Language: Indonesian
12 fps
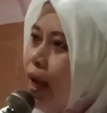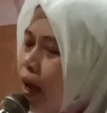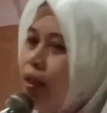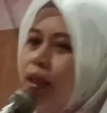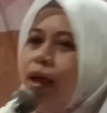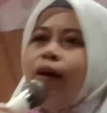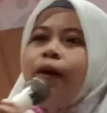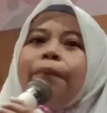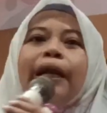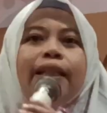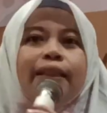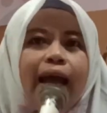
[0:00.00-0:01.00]
Allah,
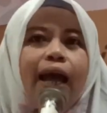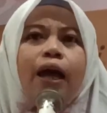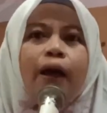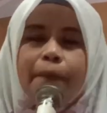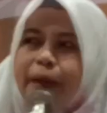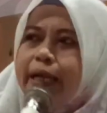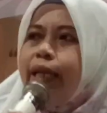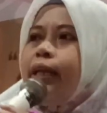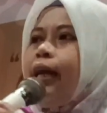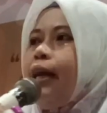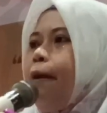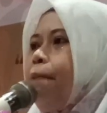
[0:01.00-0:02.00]
perintah baginda
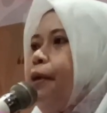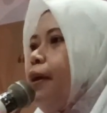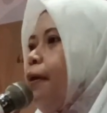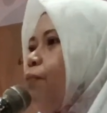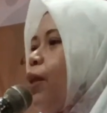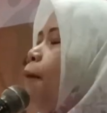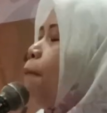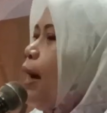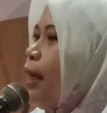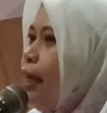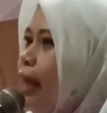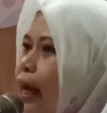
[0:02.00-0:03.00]
Nabi.
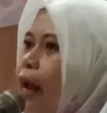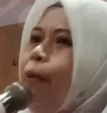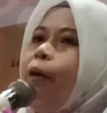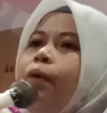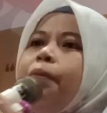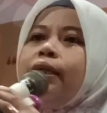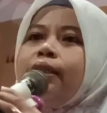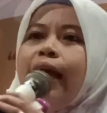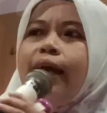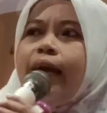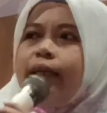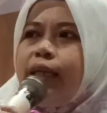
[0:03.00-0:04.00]
Baginda Nabi
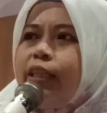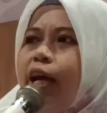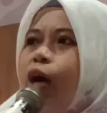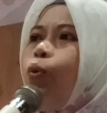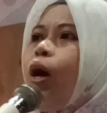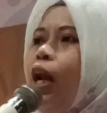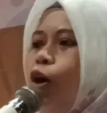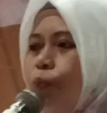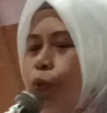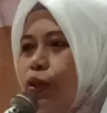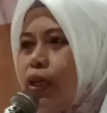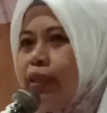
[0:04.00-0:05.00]
memerintahkan kita
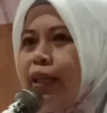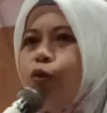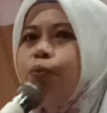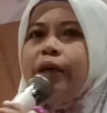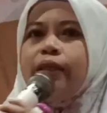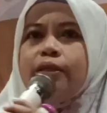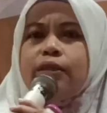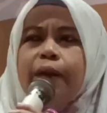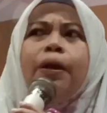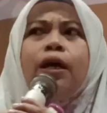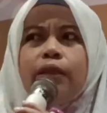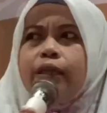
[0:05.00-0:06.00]
walaupun kita umat Islam
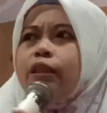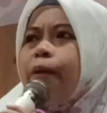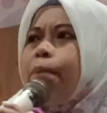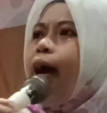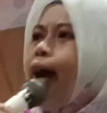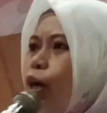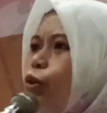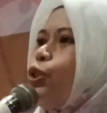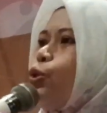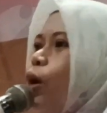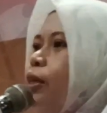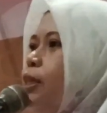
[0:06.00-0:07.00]
tetap harus
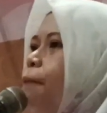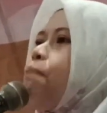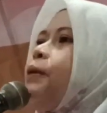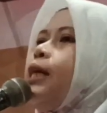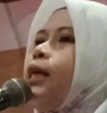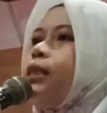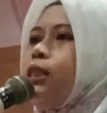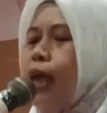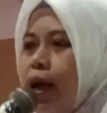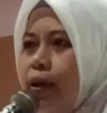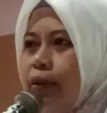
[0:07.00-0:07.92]
wajib bekerja.